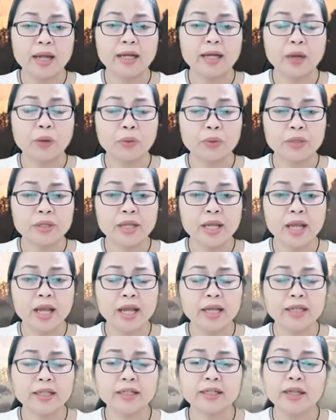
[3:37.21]
đầu
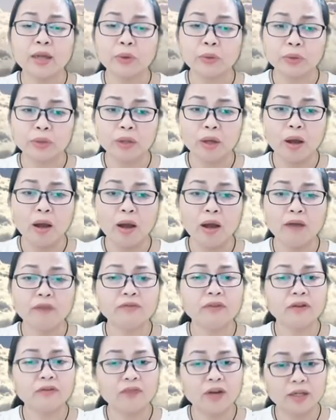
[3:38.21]
dê, đầu chó,
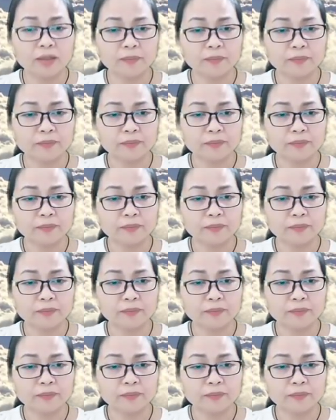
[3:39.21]
vân vân.